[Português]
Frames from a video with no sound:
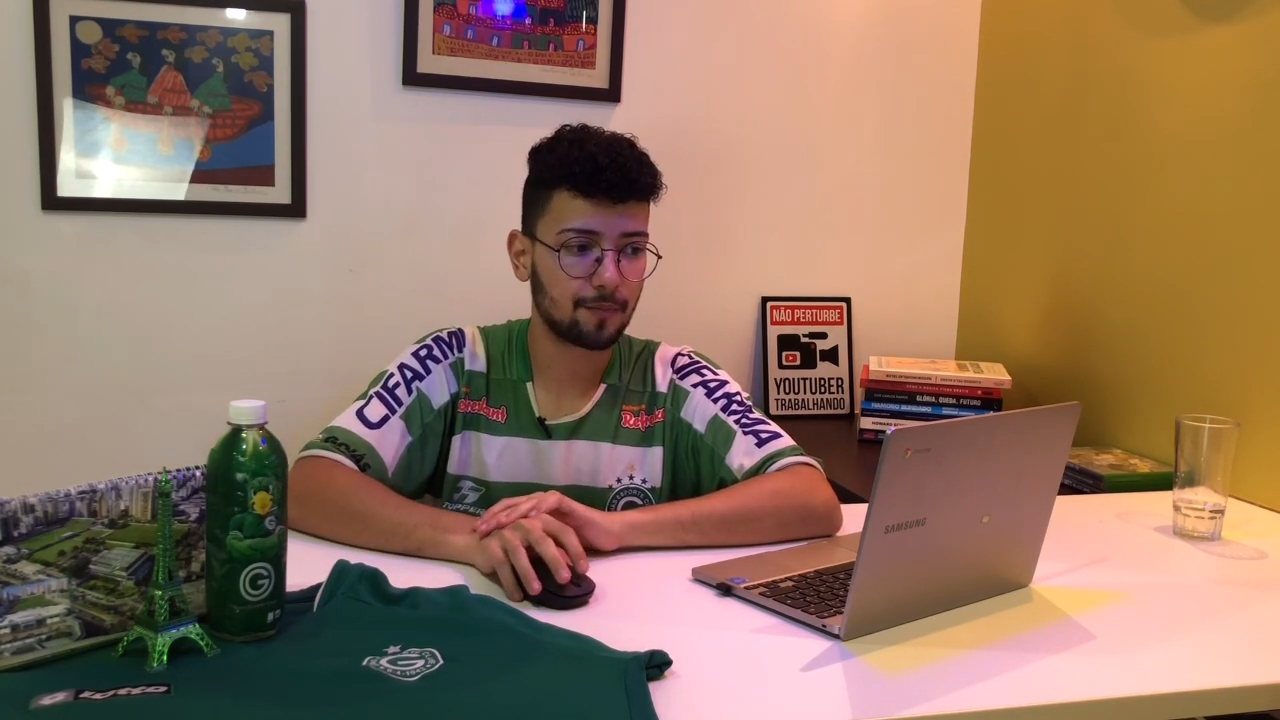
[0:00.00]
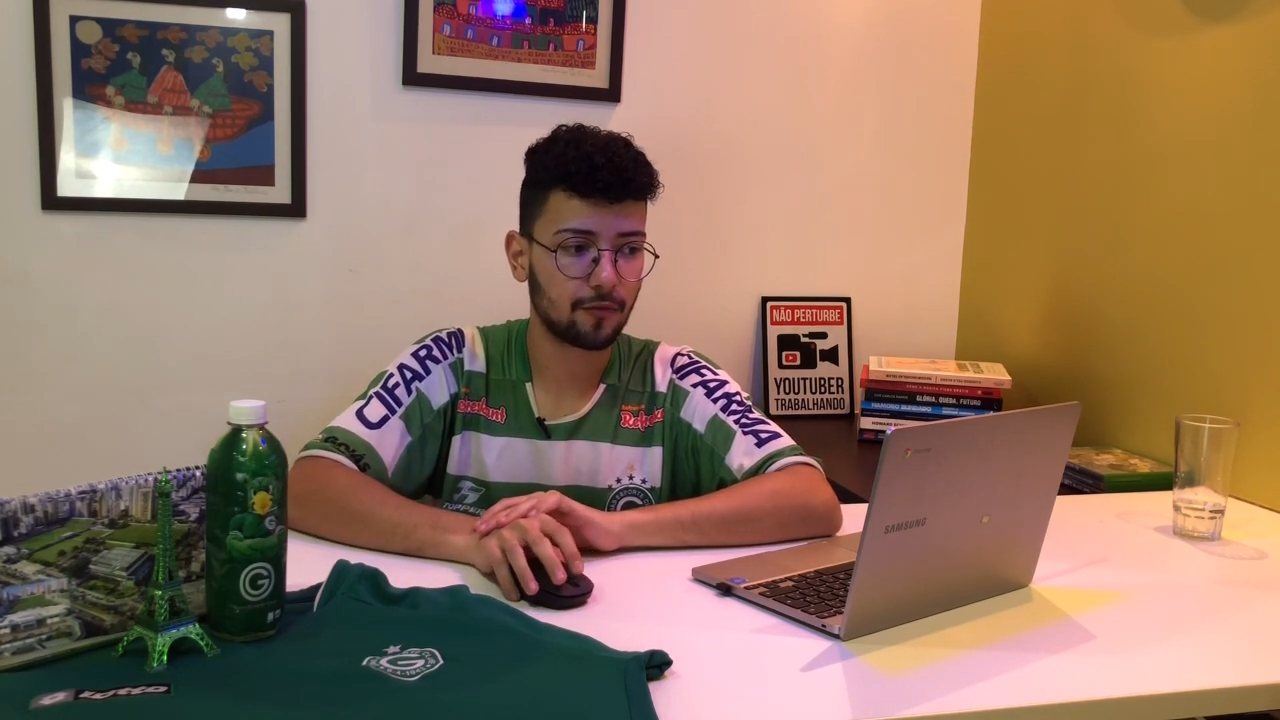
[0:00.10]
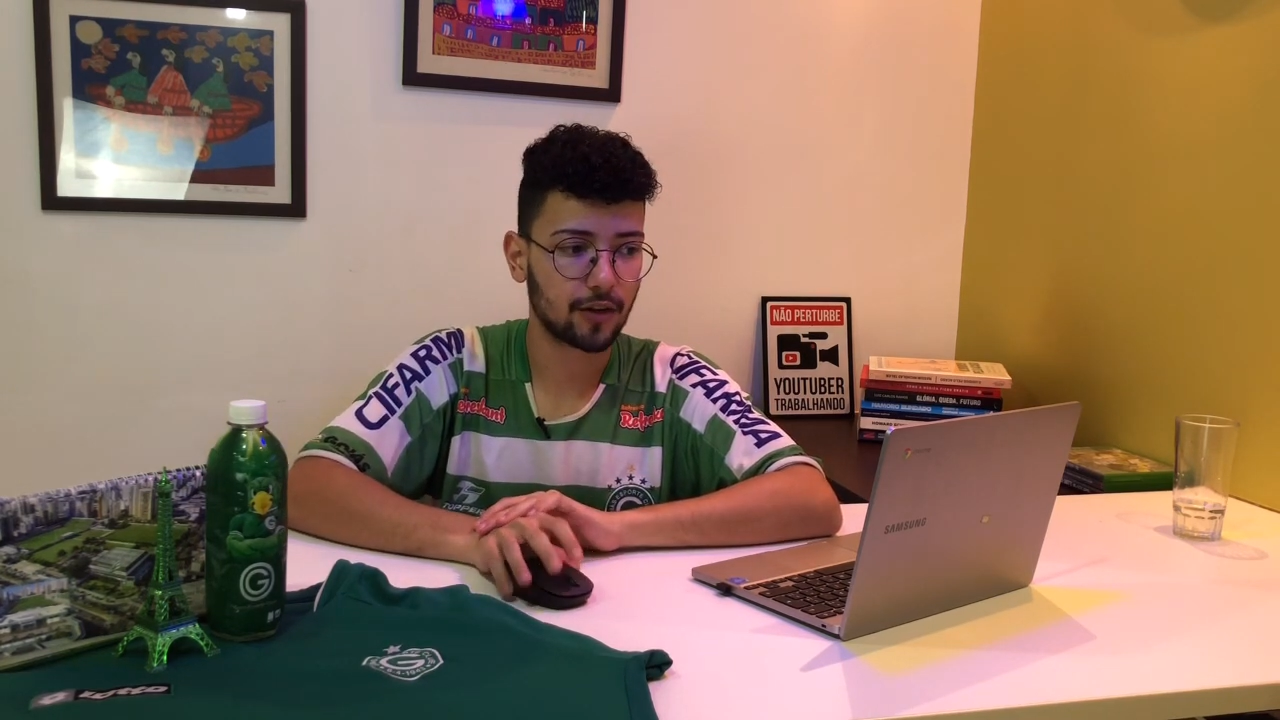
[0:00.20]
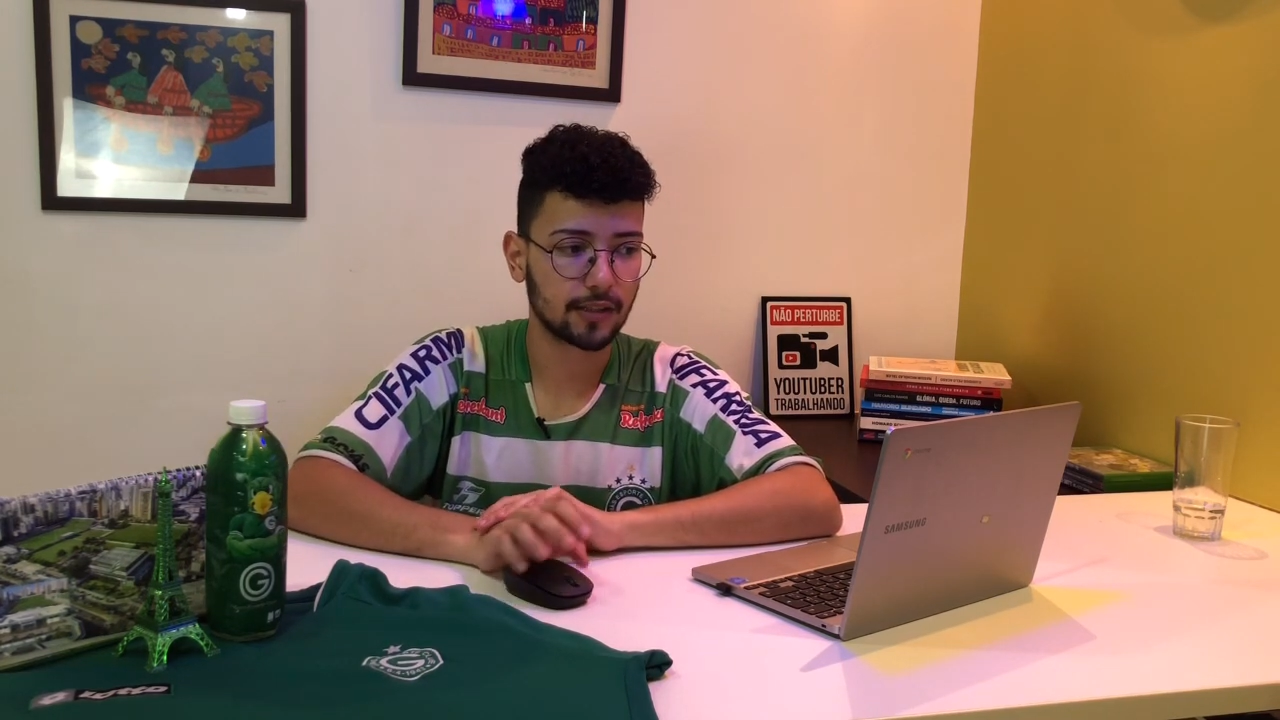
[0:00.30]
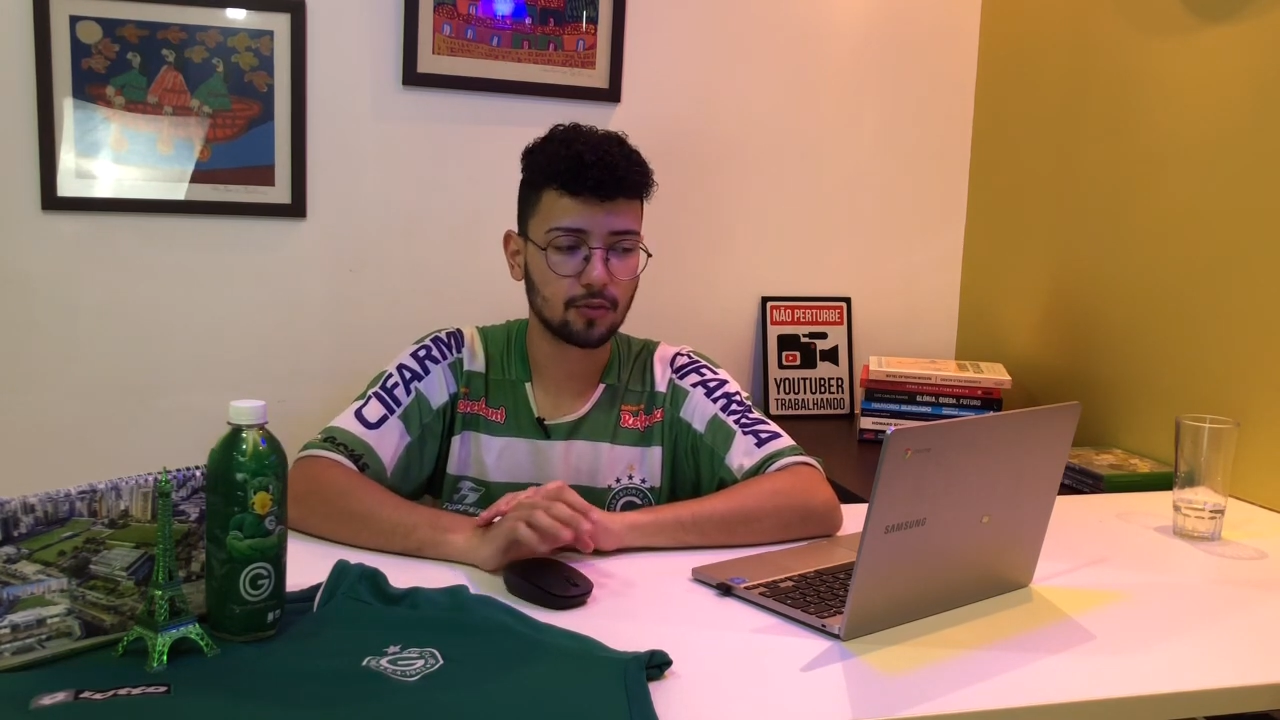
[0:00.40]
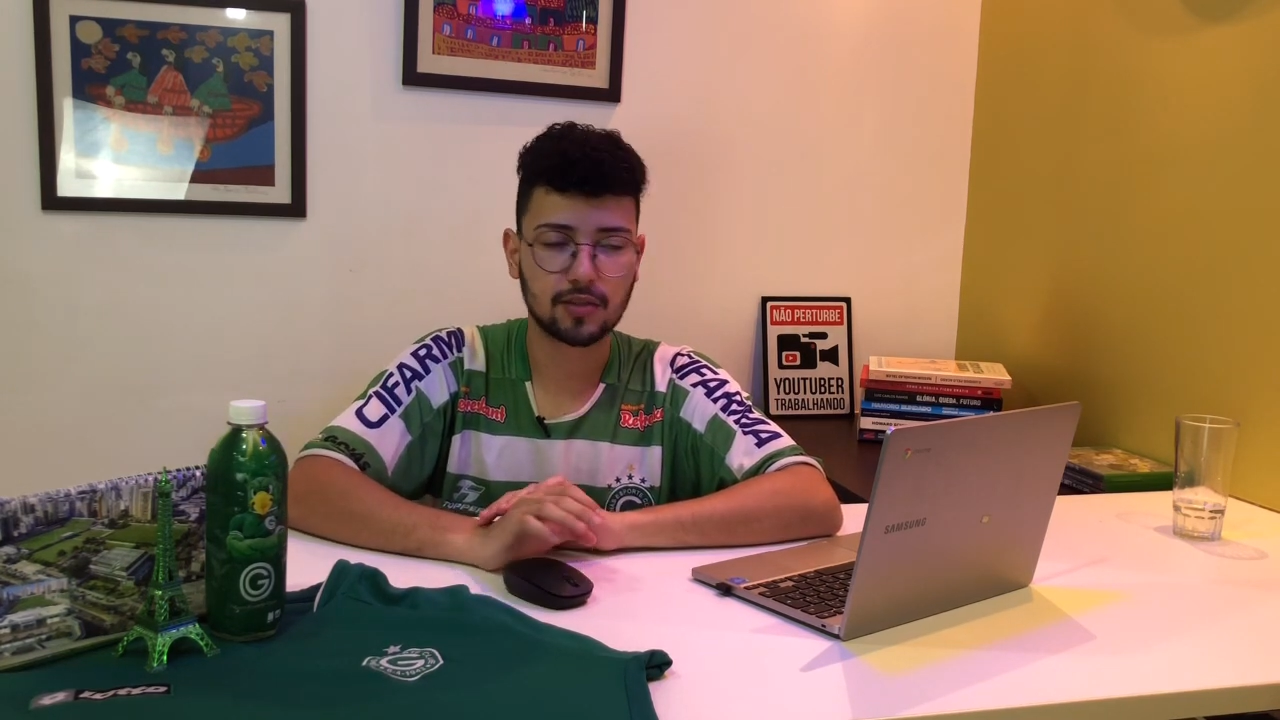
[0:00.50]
né? O Fernandão